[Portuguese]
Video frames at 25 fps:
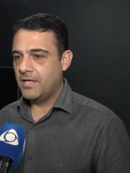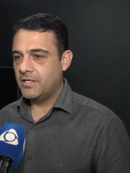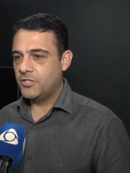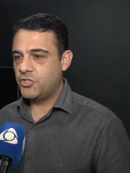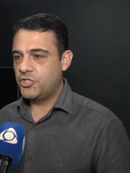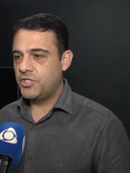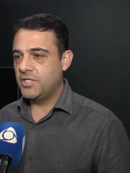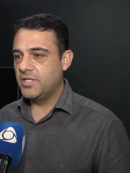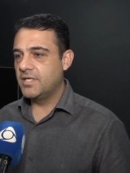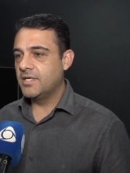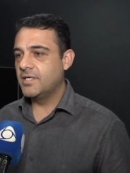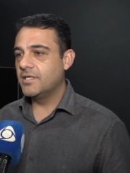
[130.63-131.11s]

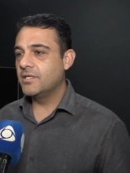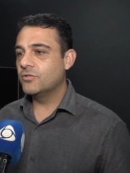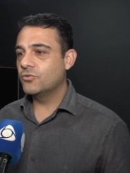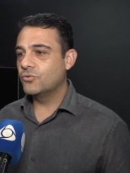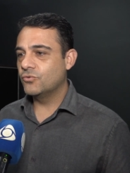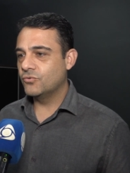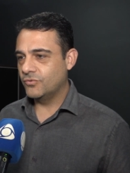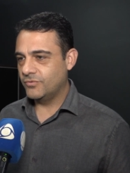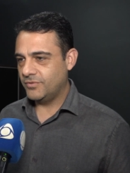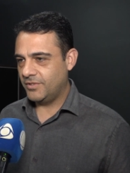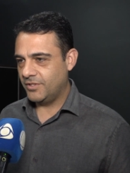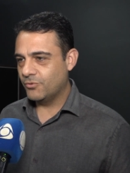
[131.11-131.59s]

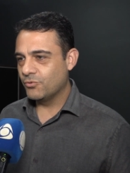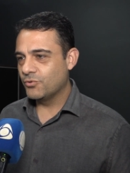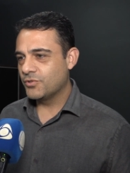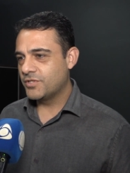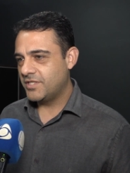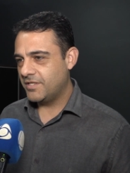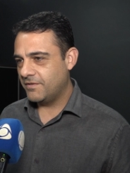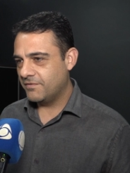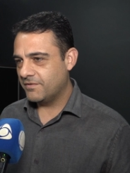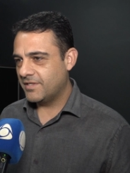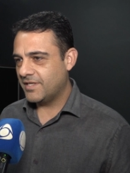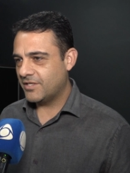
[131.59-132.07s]
tirando,
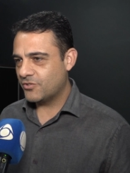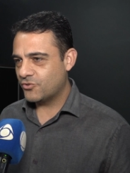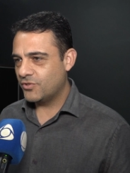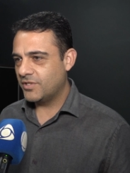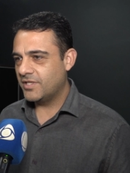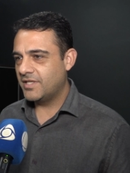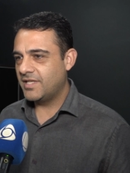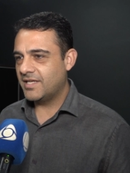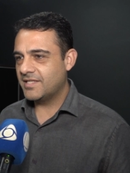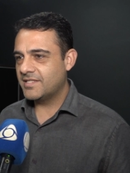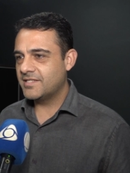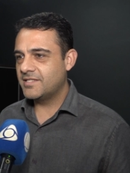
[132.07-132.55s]
inclusive, das
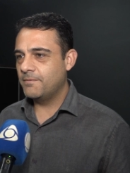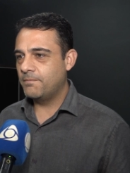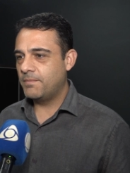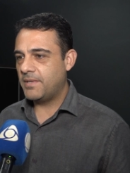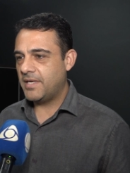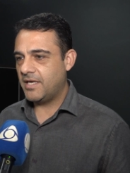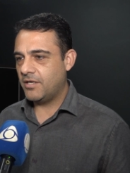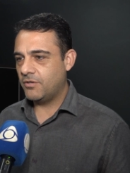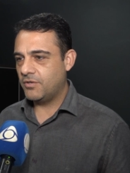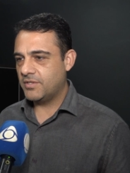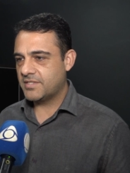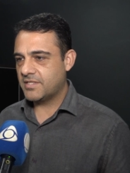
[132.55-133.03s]
unidades de
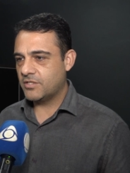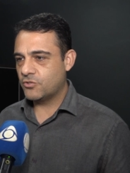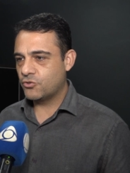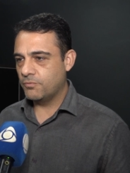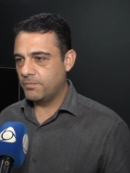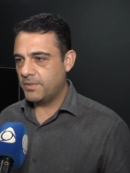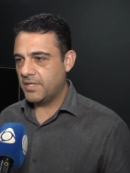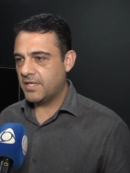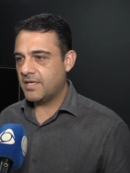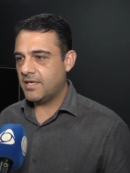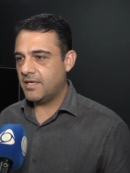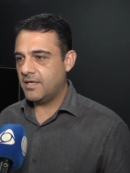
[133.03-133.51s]
bairro essa
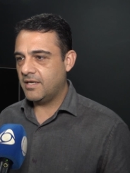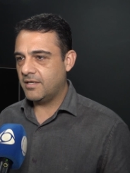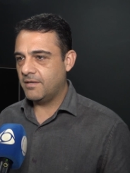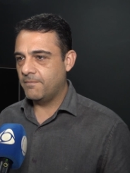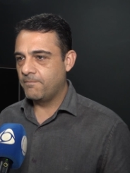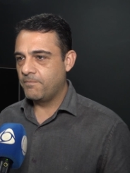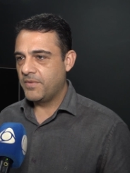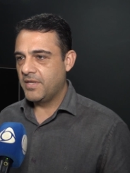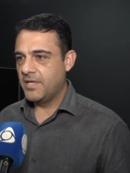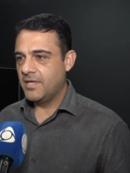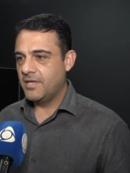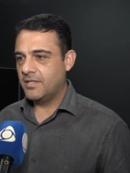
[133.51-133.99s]
sobrecarga.
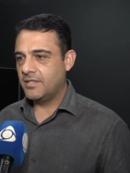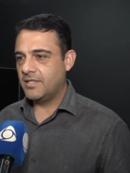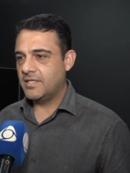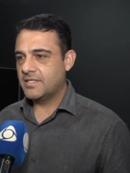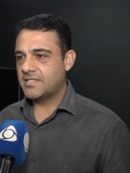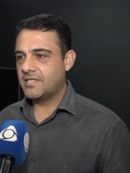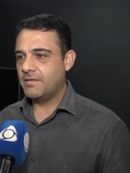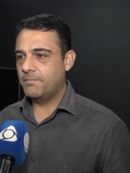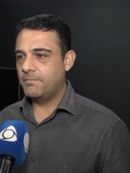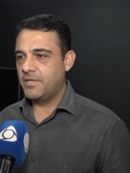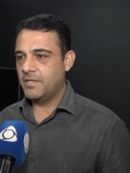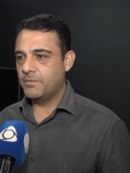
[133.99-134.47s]
Né?
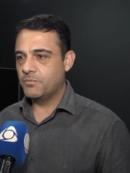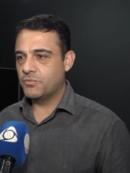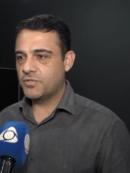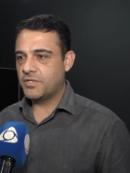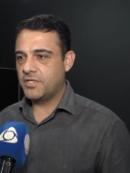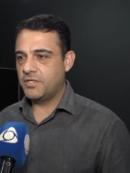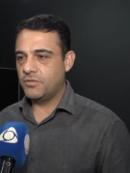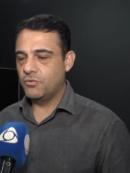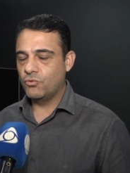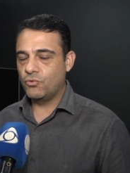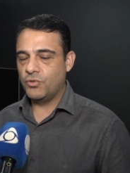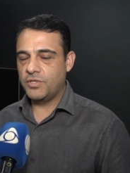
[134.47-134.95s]
Sabemos
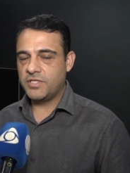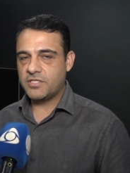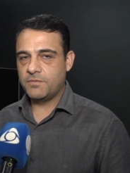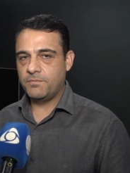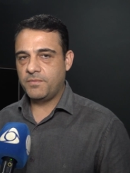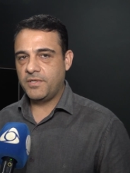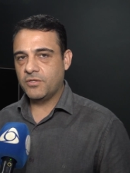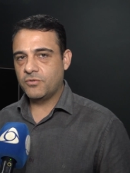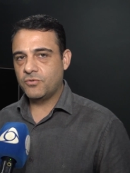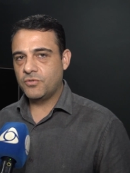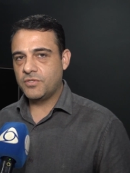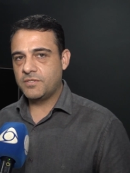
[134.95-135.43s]
que o
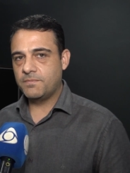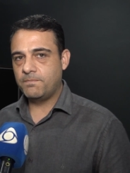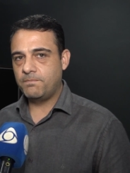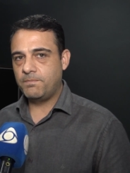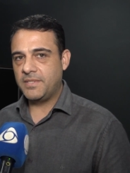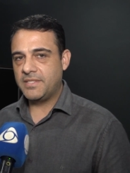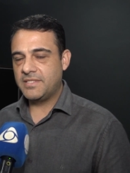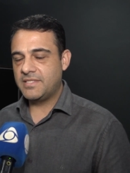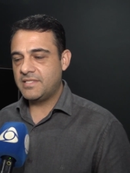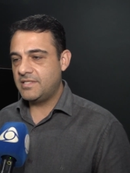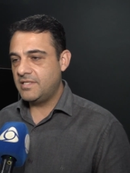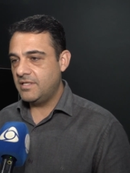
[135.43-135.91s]
conhecimento
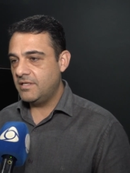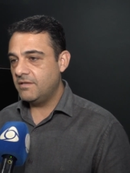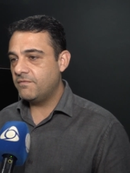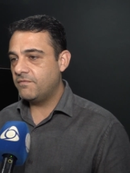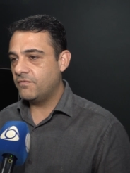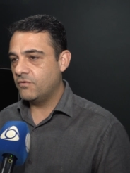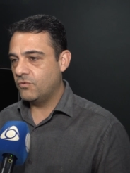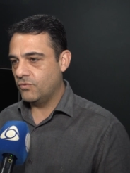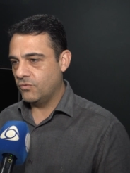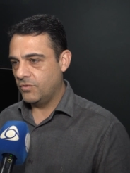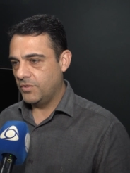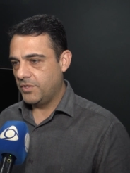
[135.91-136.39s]

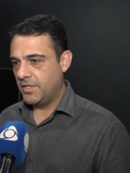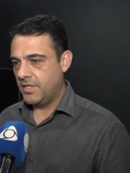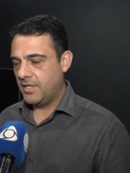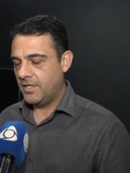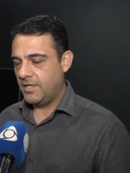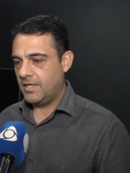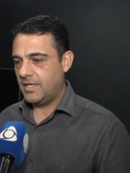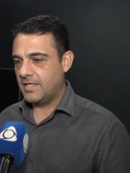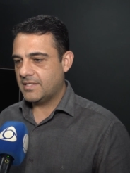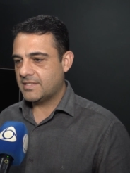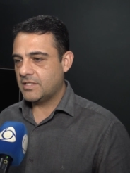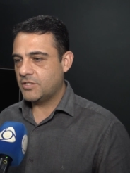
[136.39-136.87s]
específico,
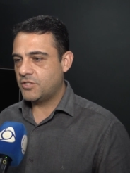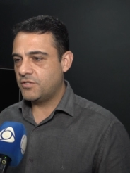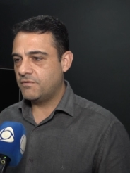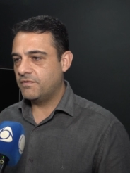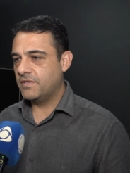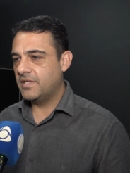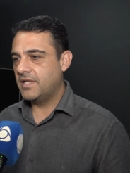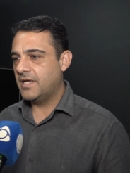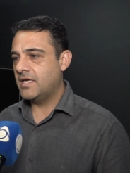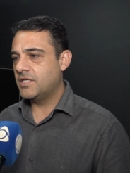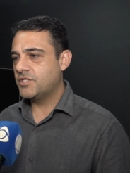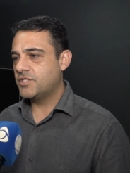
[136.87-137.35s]
essa
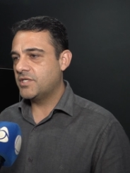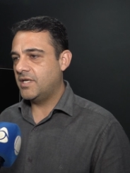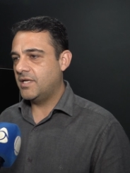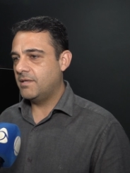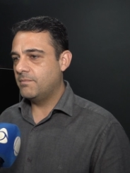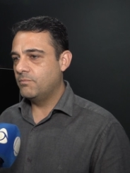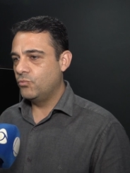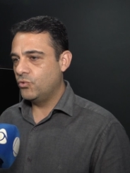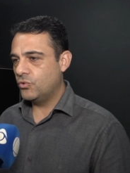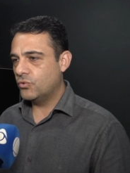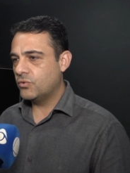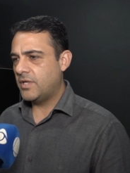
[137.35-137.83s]
atividade, ela é
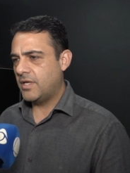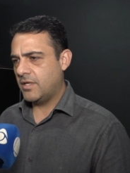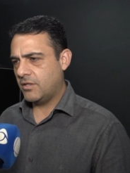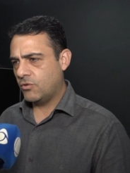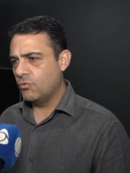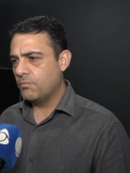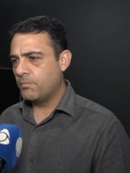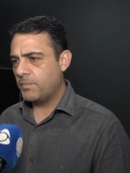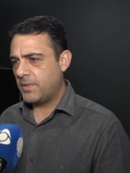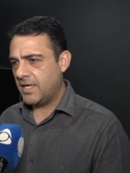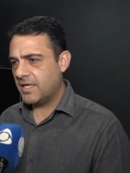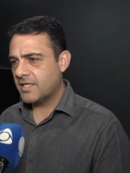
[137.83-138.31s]
muito é
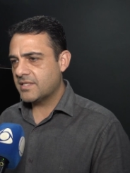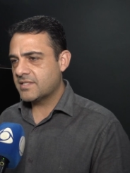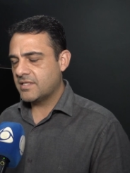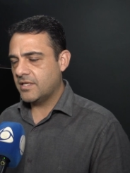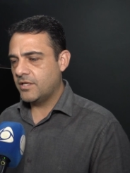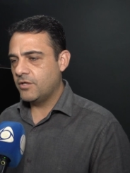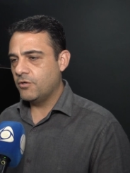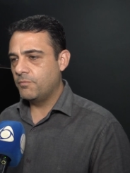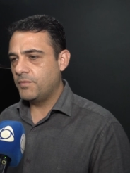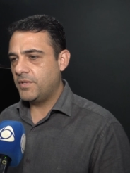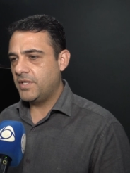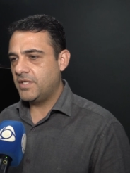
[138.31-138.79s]
complexa
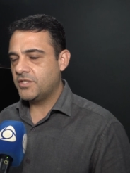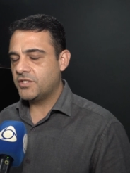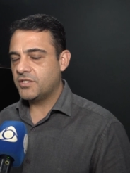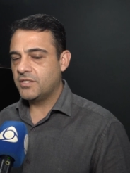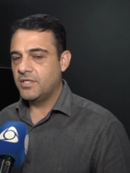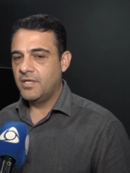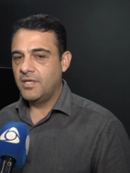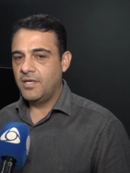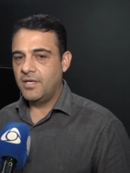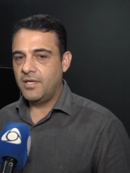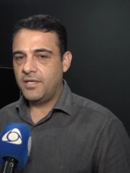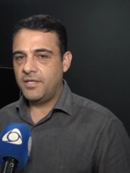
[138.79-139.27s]
realmente,
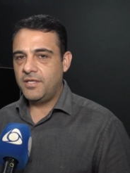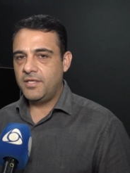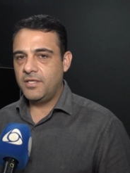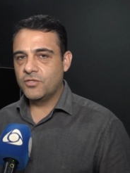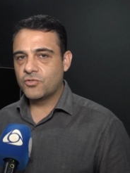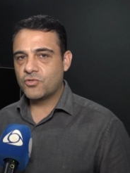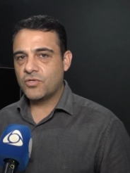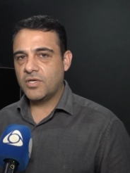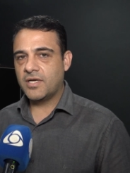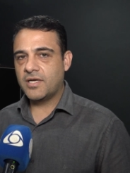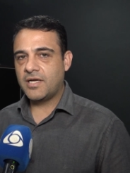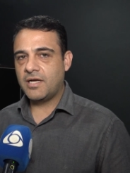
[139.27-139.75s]
e
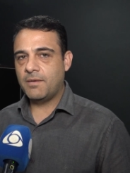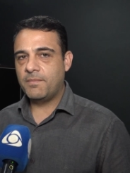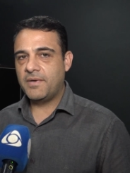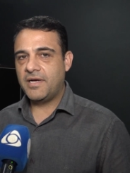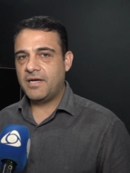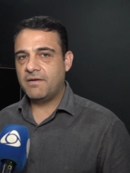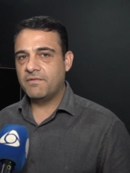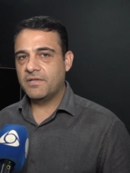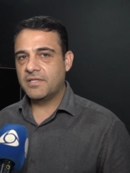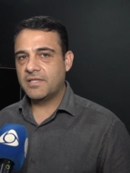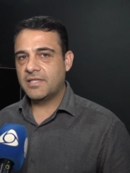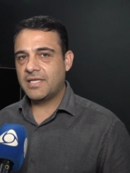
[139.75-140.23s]
isso
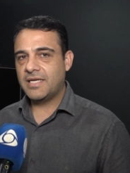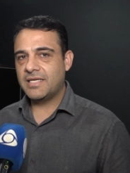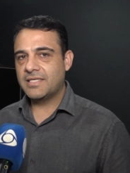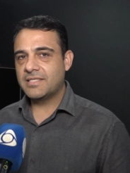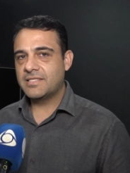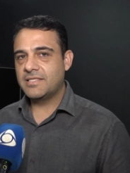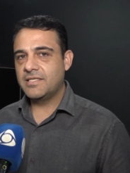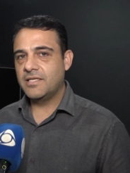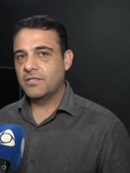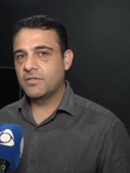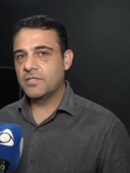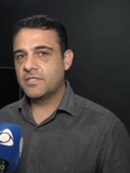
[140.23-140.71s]
acabava
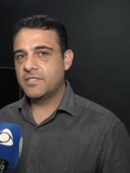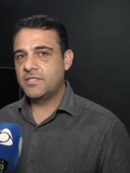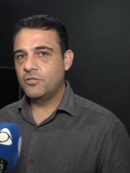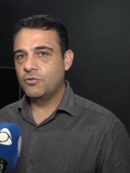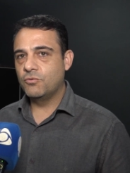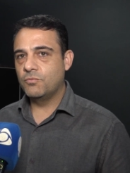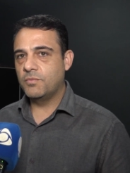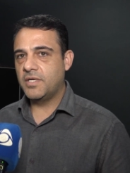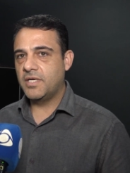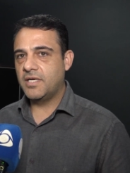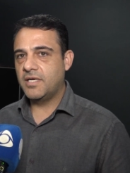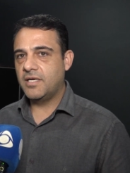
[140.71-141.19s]
trazendo assim
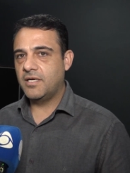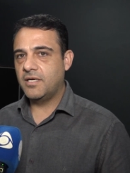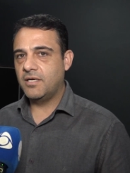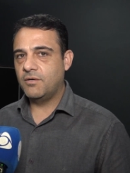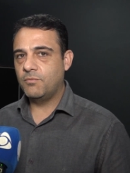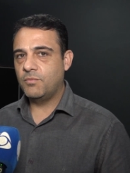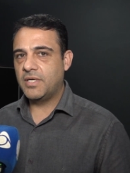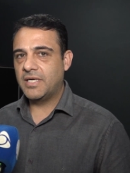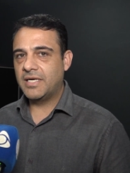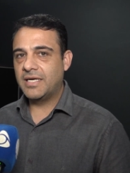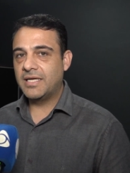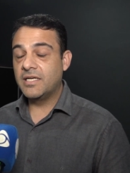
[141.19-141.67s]
uma,
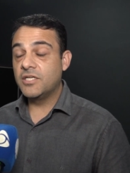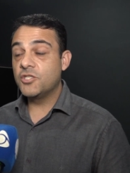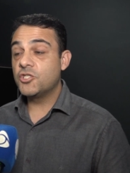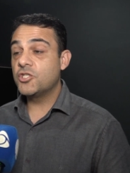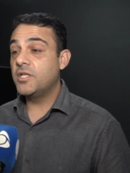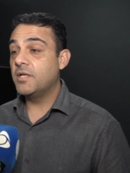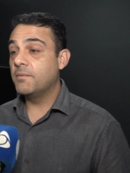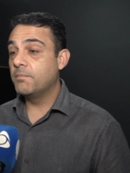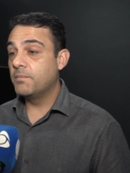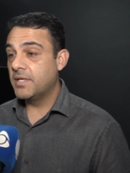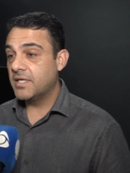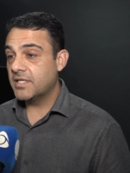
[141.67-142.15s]
uma grande
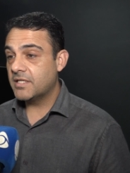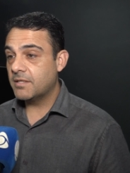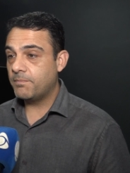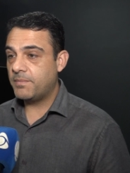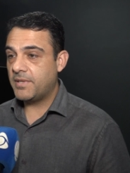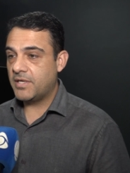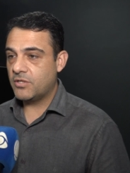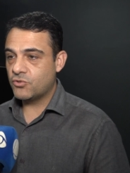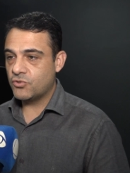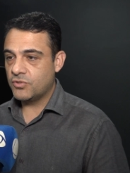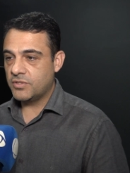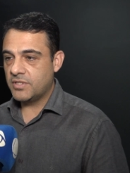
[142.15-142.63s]
demanda
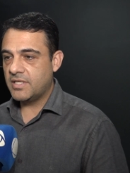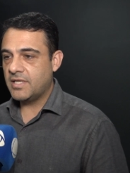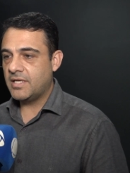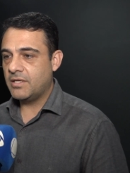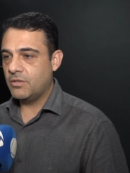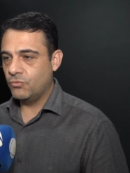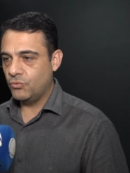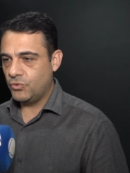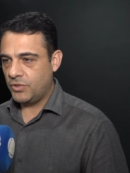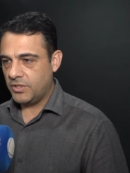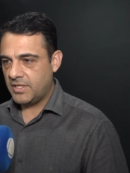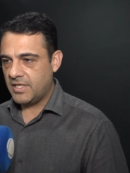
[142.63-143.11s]
para as
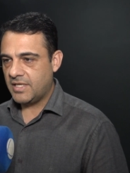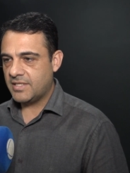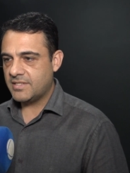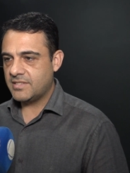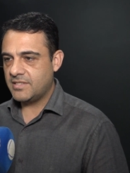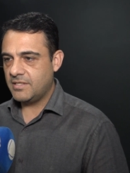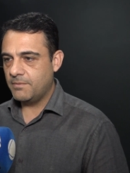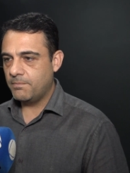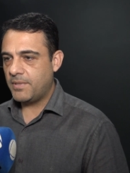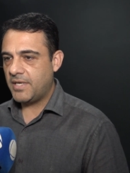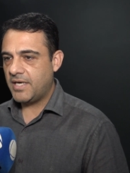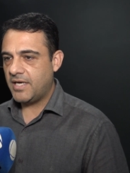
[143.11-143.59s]
unidades
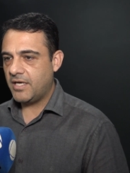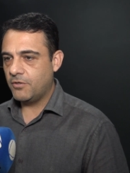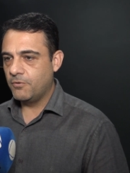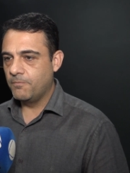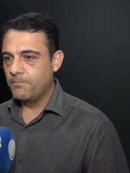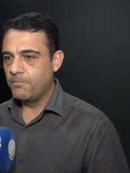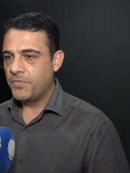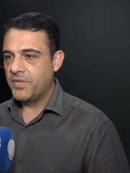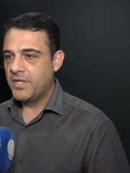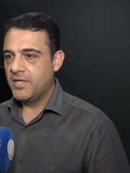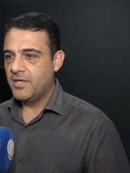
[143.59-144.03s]
de bairro,